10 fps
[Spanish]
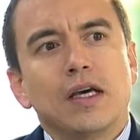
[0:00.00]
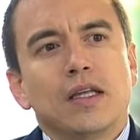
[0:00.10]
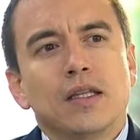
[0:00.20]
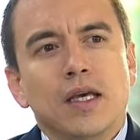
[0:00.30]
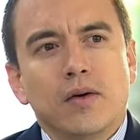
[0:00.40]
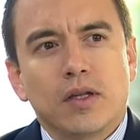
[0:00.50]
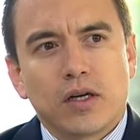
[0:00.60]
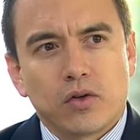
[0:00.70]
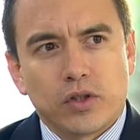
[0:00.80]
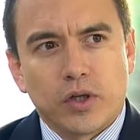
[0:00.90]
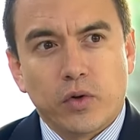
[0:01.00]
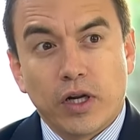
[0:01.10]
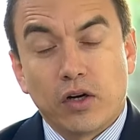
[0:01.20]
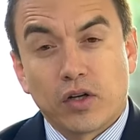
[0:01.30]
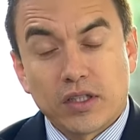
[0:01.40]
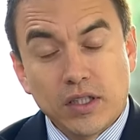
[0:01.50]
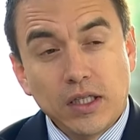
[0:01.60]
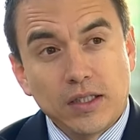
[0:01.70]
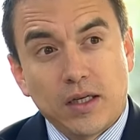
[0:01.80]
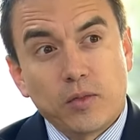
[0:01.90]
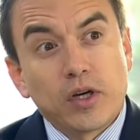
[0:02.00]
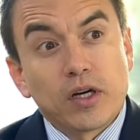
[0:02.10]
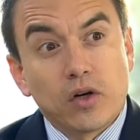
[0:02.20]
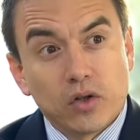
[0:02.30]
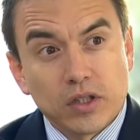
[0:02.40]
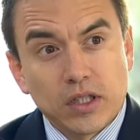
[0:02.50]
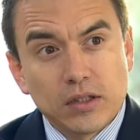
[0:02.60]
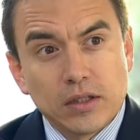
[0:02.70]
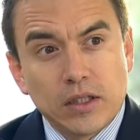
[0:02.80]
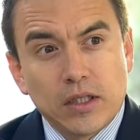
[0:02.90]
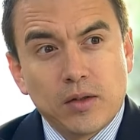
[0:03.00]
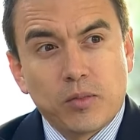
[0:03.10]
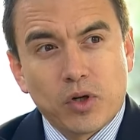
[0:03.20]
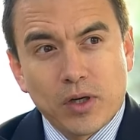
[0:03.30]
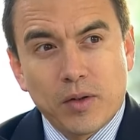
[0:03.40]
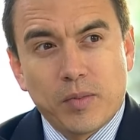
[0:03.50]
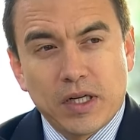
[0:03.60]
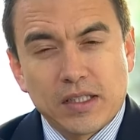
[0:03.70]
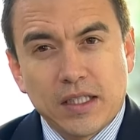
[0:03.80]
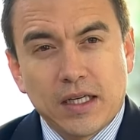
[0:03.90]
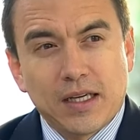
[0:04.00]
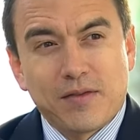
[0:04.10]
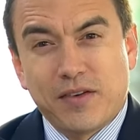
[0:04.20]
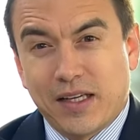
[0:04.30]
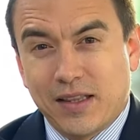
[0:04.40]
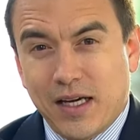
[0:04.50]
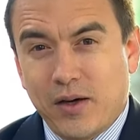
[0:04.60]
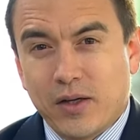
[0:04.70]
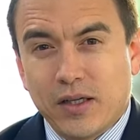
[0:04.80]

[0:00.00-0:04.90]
deben de contribuir. A lo que sí estábamos en contra, porque me parecía que afectaba